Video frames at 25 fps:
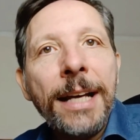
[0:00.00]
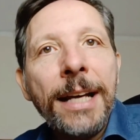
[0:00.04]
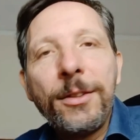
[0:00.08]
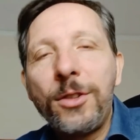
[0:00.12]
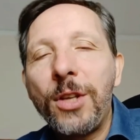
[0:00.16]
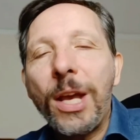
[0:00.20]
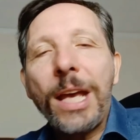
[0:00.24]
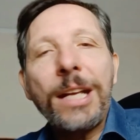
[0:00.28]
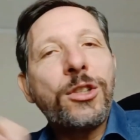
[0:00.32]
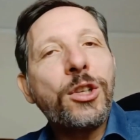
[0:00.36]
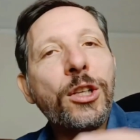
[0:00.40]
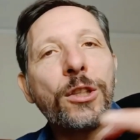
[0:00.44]

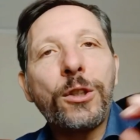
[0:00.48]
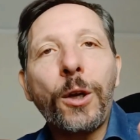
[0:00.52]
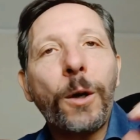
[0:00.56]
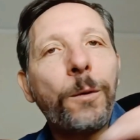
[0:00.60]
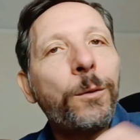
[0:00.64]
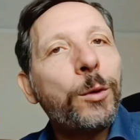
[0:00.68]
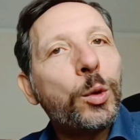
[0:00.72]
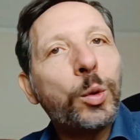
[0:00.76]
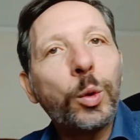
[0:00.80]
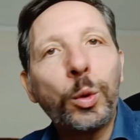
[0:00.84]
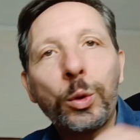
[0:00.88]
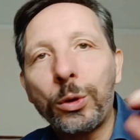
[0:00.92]
cioè ci
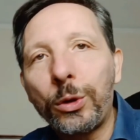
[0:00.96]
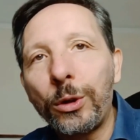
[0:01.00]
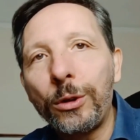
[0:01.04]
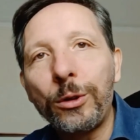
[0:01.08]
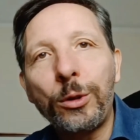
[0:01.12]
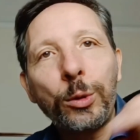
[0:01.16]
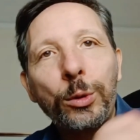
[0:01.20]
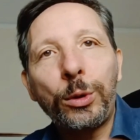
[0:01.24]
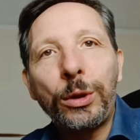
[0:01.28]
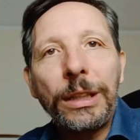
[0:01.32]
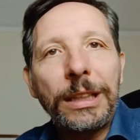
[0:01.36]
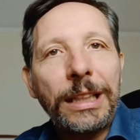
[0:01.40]
trovi tutto,
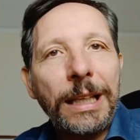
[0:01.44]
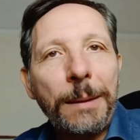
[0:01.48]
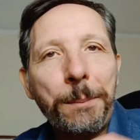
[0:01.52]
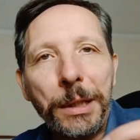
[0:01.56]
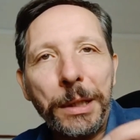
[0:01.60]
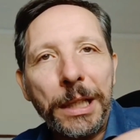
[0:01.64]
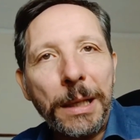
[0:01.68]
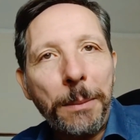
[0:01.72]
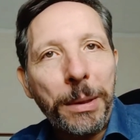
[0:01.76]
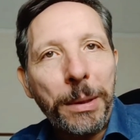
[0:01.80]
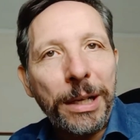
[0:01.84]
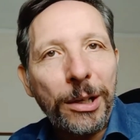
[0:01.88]
tutti i
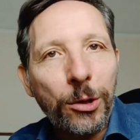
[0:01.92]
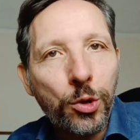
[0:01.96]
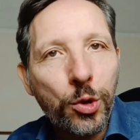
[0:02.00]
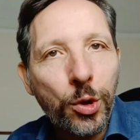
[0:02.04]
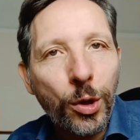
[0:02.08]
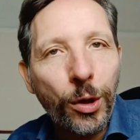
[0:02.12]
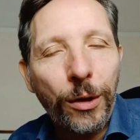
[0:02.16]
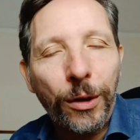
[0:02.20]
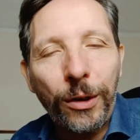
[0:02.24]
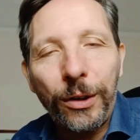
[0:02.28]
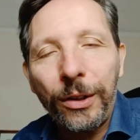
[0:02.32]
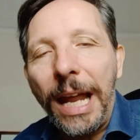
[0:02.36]
tipi di
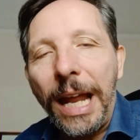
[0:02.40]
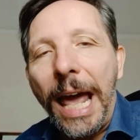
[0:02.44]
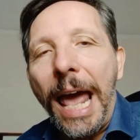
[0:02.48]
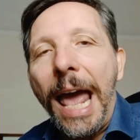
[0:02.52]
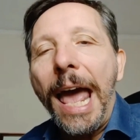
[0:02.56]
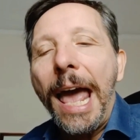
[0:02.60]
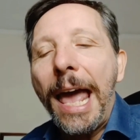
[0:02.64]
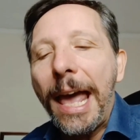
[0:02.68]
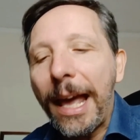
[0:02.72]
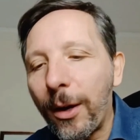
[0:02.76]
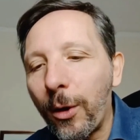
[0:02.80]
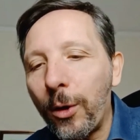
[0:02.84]

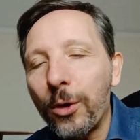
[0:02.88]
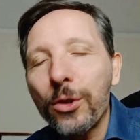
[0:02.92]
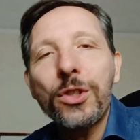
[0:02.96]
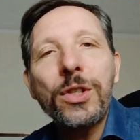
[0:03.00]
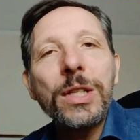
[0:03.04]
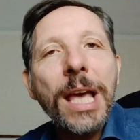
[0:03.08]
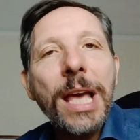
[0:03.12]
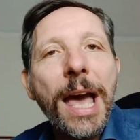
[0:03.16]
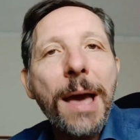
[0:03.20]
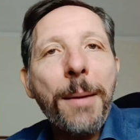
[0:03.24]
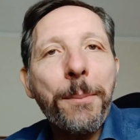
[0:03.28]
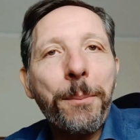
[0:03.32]
persone e
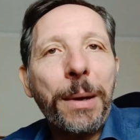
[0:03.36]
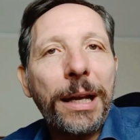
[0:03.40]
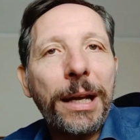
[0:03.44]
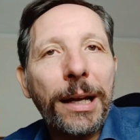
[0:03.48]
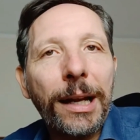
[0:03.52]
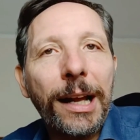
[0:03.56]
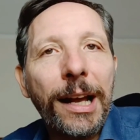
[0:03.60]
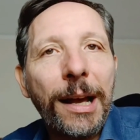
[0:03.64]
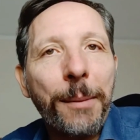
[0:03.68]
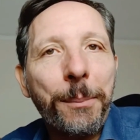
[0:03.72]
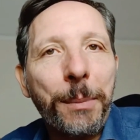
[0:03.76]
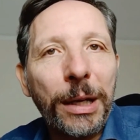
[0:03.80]
così è
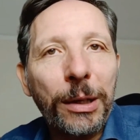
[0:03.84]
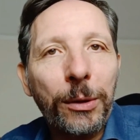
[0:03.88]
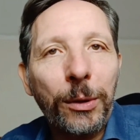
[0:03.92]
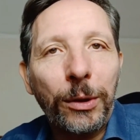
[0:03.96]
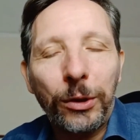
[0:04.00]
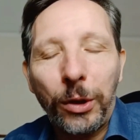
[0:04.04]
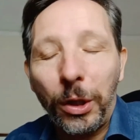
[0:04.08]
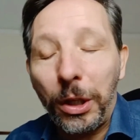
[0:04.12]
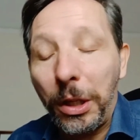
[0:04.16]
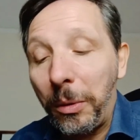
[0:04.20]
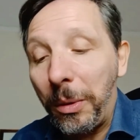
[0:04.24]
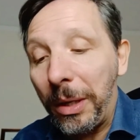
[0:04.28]
per, per,
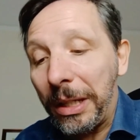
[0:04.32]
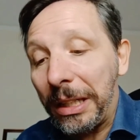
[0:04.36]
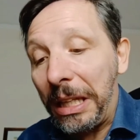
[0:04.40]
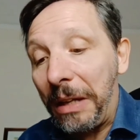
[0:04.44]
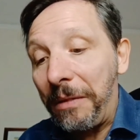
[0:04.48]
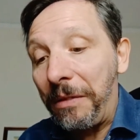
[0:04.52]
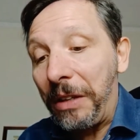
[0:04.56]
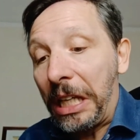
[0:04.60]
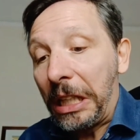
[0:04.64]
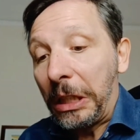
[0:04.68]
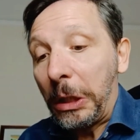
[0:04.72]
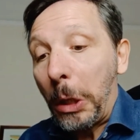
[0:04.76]
quanto riguarda
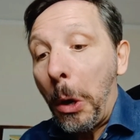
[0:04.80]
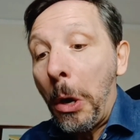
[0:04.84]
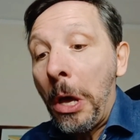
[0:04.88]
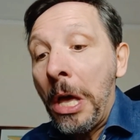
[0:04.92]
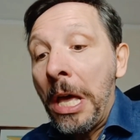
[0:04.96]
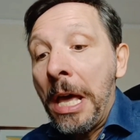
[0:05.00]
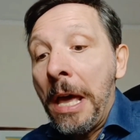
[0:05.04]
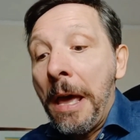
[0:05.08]
i video.